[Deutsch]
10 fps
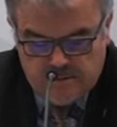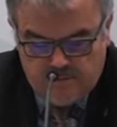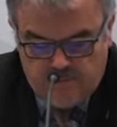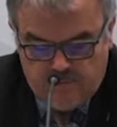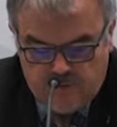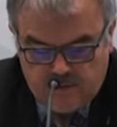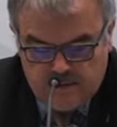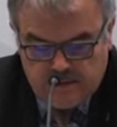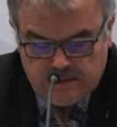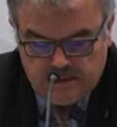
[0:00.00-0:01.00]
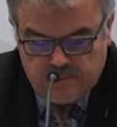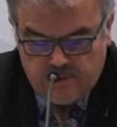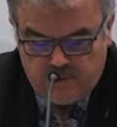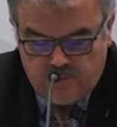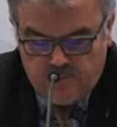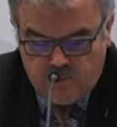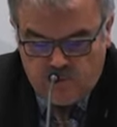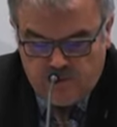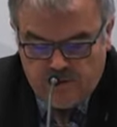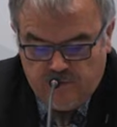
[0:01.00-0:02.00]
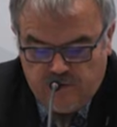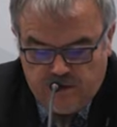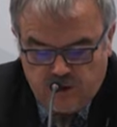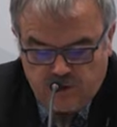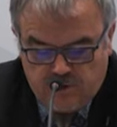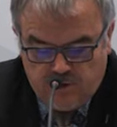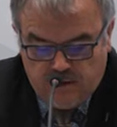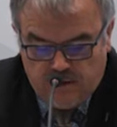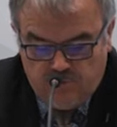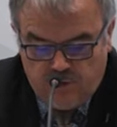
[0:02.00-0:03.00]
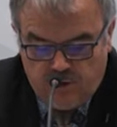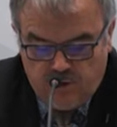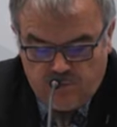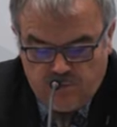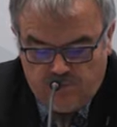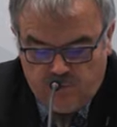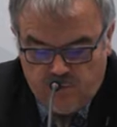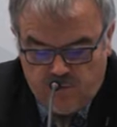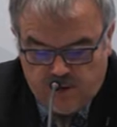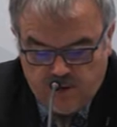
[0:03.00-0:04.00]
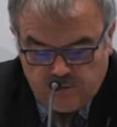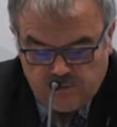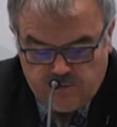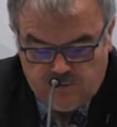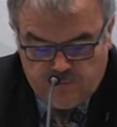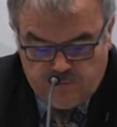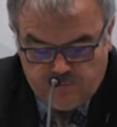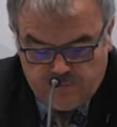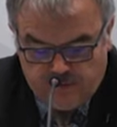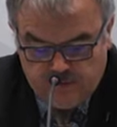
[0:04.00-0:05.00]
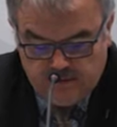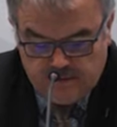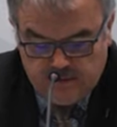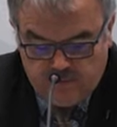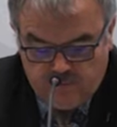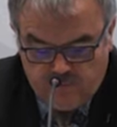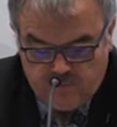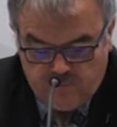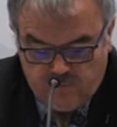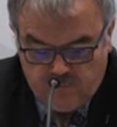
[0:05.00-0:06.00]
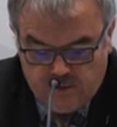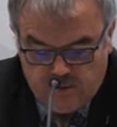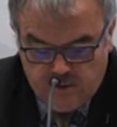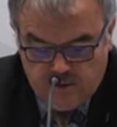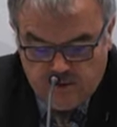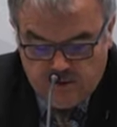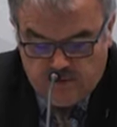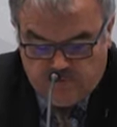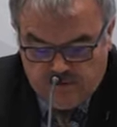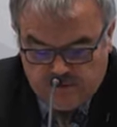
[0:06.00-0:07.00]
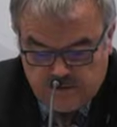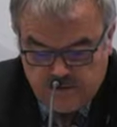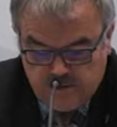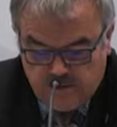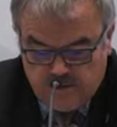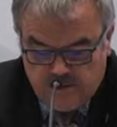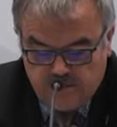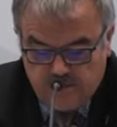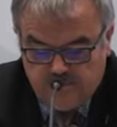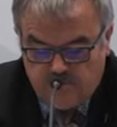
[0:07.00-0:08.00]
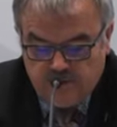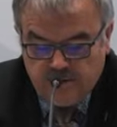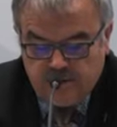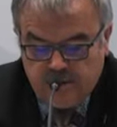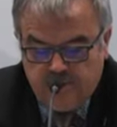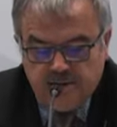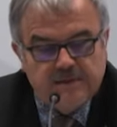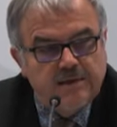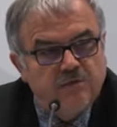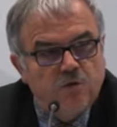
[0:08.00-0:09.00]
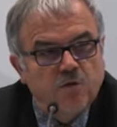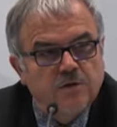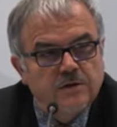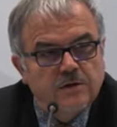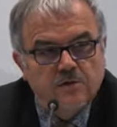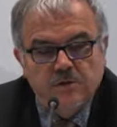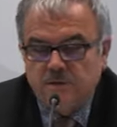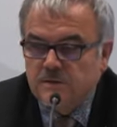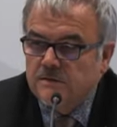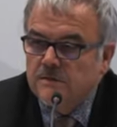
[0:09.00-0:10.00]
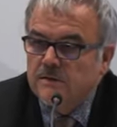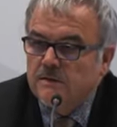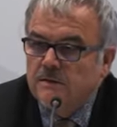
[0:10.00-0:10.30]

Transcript: die wir gekriegt haben über den Freistaat, einmal über die Firma Bayersdorf, auf der anderen Seite über die Firma FIT, äh, waren also jeweils Lieferungen, die durch das